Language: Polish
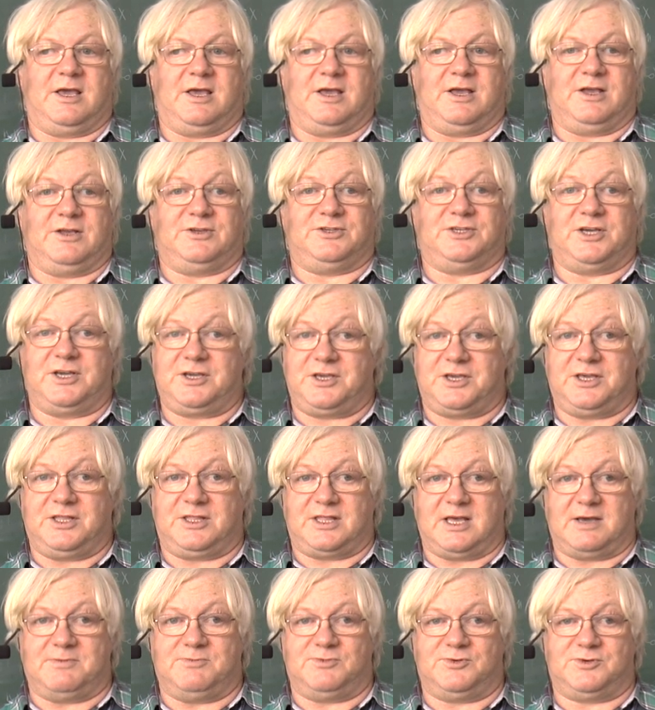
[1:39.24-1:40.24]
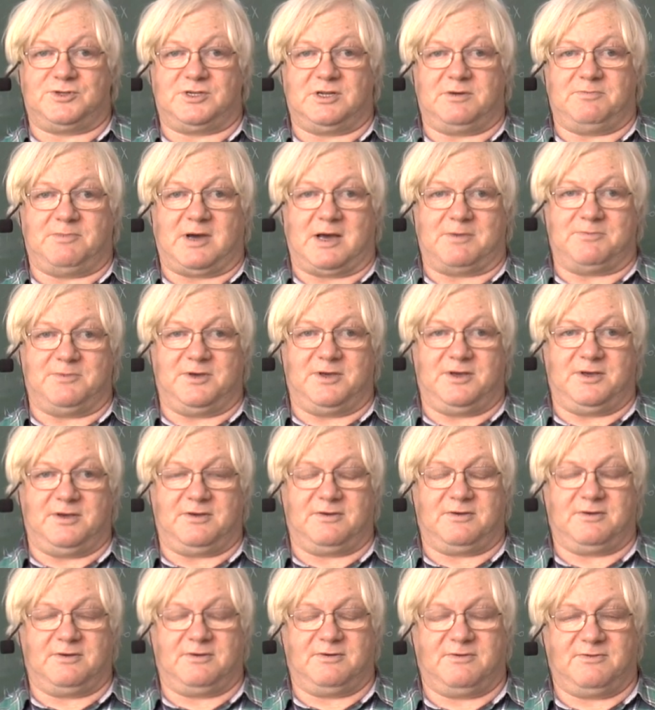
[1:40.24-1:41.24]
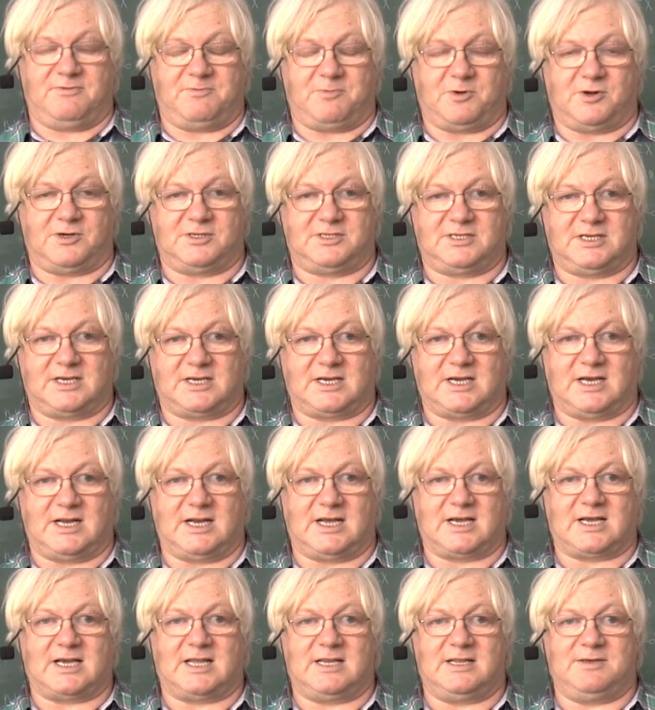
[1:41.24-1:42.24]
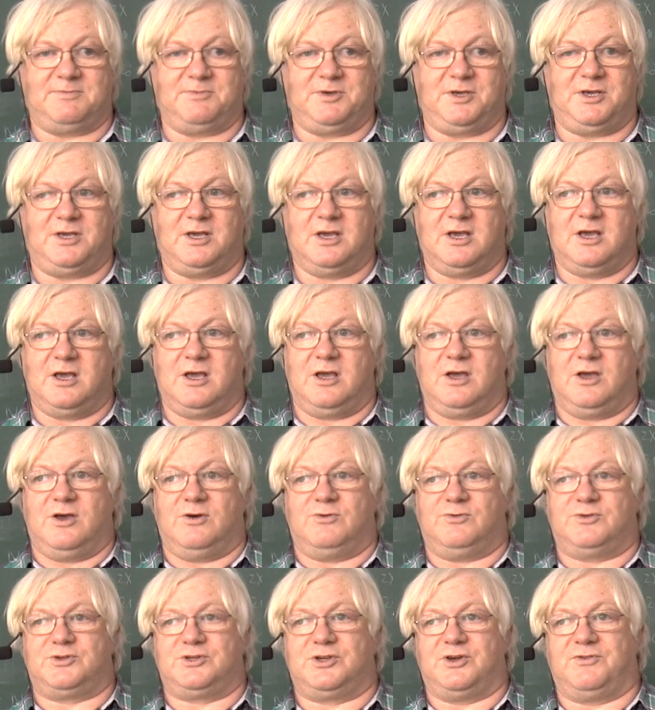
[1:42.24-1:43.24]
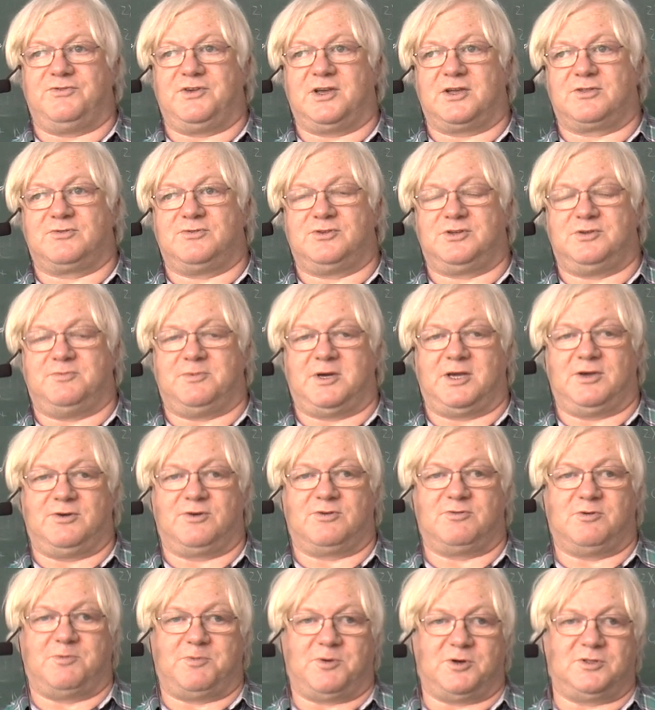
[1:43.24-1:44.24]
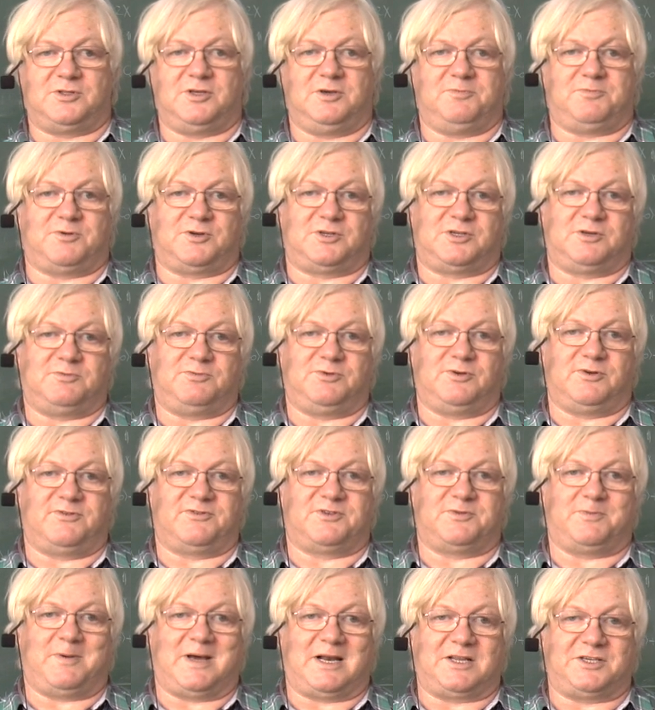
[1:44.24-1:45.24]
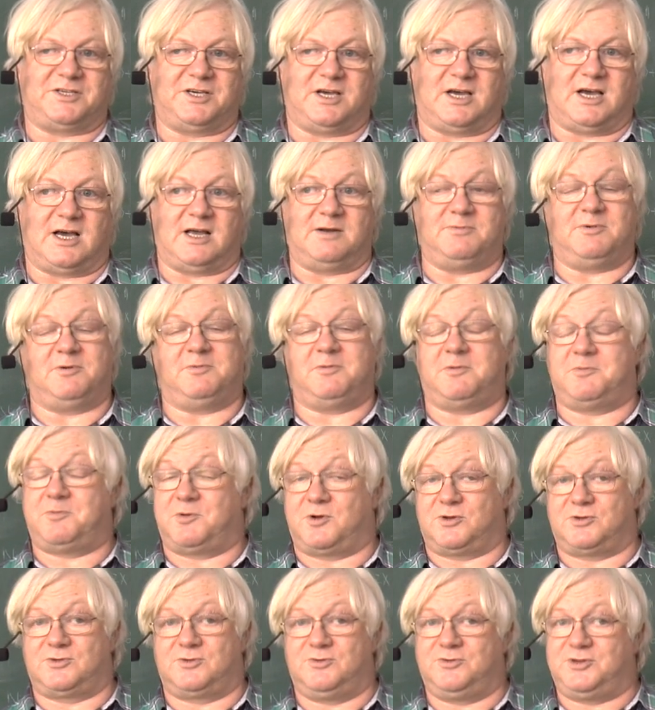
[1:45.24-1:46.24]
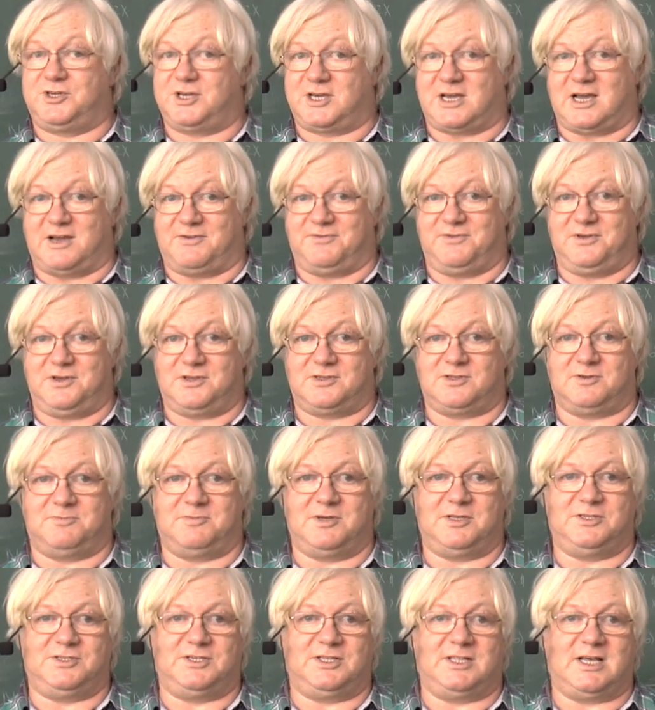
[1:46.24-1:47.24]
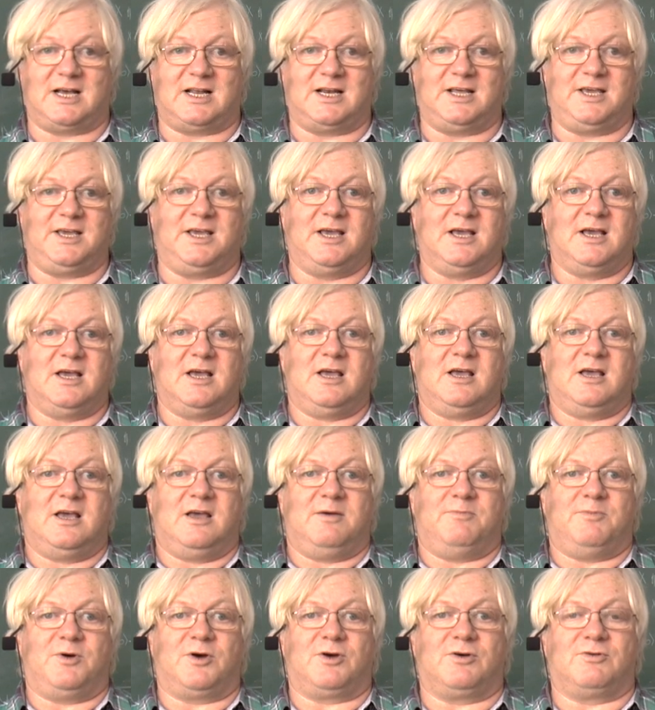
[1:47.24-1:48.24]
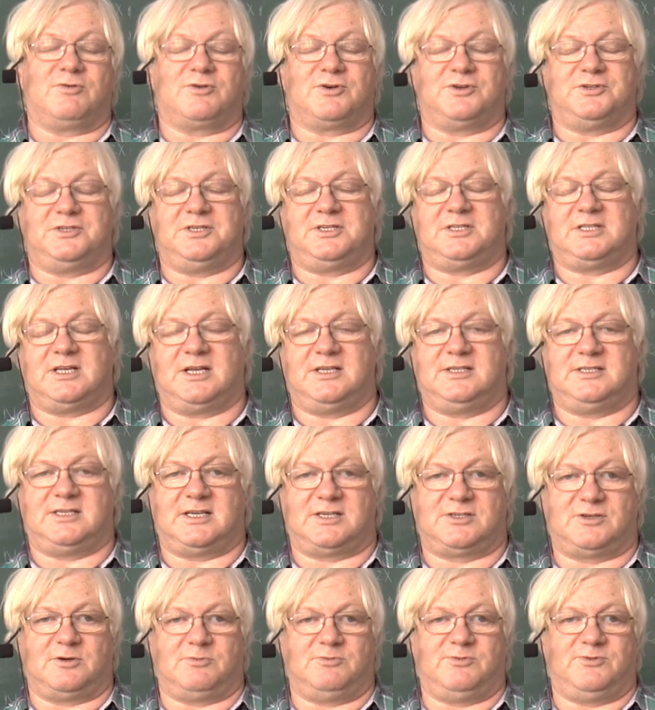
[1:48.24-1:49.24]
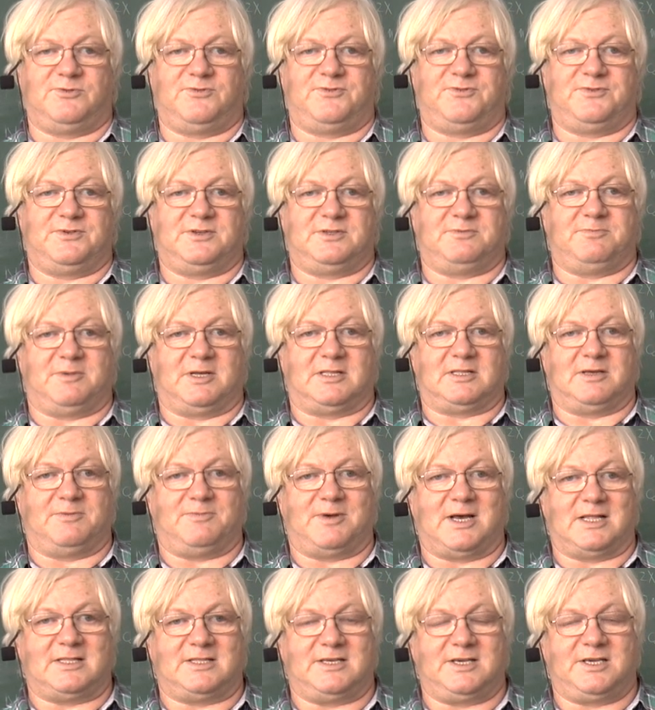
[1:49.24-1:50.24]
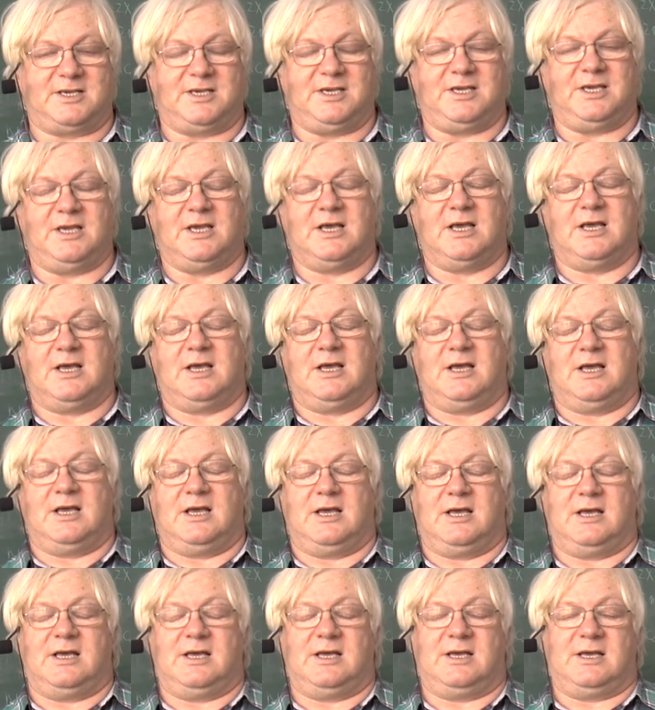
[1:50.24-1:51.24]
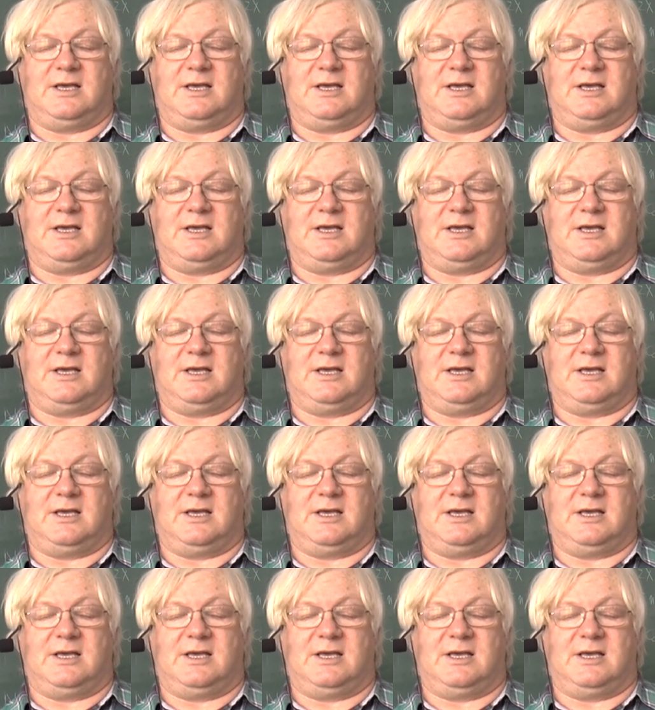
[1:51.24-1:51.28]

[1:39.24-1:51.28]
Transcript: Dzięki temu, że mamy w Polsce Khan Academy, uczniowie, którzy mają kłopoty i potrzebują wsparcia, albo po prostu ciekawi co będzie dalej, mogą korzystać z zasobów z matematyki, E,